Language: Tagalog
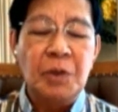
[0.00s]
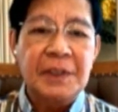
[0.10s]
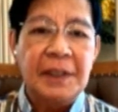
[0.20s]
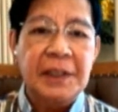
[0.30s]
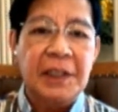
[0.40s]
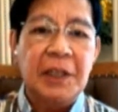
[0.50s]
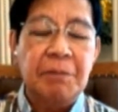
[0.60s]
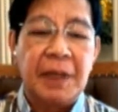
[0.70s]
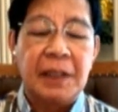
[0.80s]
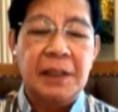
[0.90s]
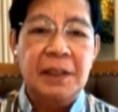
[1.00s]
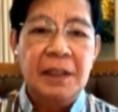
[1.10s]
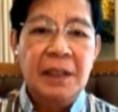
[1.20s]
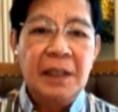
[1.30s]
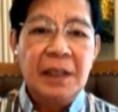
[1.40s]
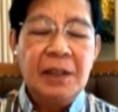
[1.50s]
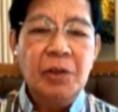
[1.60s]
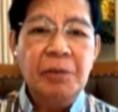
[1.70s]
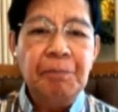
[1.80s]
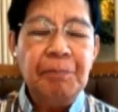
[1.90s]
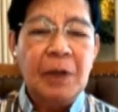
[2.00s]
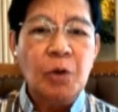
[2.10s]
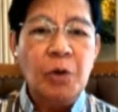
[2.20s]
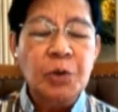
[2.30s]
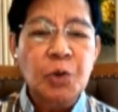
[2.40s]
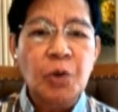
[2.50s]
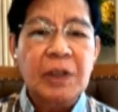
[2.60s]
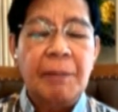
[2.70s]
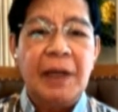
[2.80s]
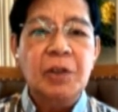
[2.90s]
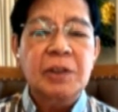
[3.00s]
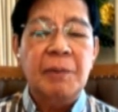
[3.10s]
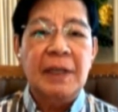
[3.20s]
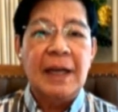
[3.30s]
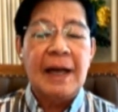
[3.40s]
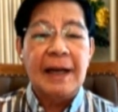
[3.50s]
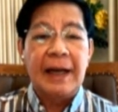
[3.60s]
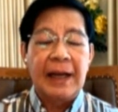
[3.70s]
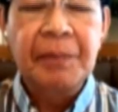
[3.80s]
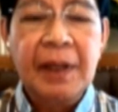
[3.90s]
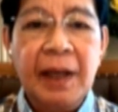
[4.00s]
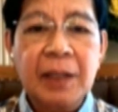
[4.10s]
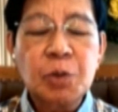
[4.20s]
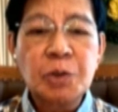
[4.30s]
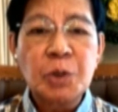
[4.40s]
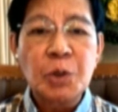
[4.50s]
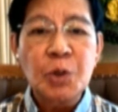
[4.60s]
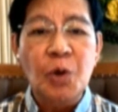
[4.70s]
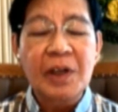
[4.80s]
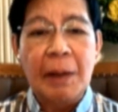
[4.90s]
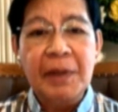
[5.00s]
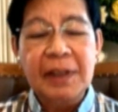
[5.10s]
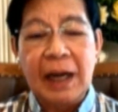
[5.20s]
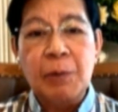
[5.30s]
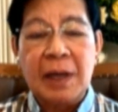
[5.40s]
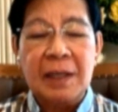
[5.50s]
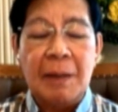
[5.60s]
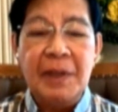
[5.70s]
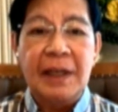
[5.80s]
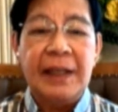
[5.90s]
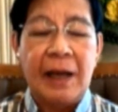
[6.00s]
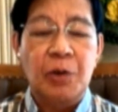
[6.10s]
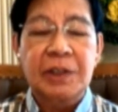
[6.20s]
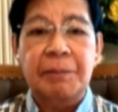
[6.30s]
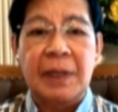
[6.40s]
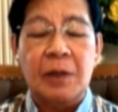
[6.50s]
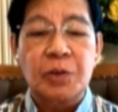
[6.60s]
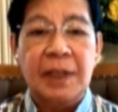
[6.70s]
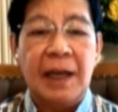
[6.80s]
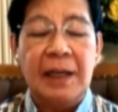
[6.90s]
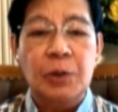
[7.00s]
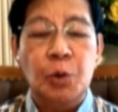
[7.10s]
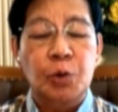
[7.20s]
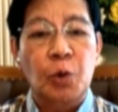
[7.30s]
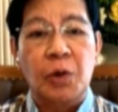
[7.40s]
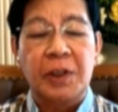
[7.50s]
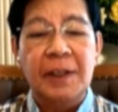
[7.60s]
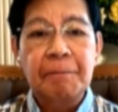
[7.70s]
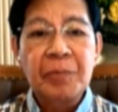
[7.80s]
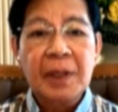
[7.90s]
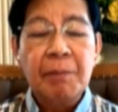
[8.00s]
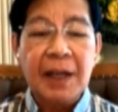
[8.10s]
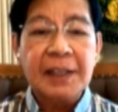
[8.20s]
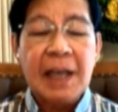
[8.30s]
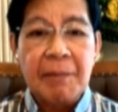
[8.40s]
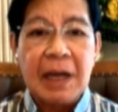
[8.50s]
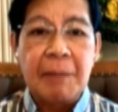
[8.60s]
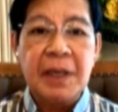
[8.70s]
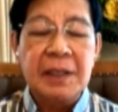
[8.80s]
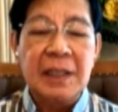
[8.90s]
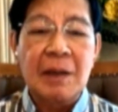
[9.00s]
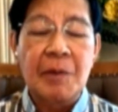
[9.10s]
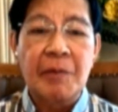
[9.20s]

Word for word: bukod sa discernment, yung pagkukonsulta ba doon sa mga nakakaalam at kung susuong kaming dalawa, kami nagkausap na kung sakaling tutuloy, magkasama kami, hindi kami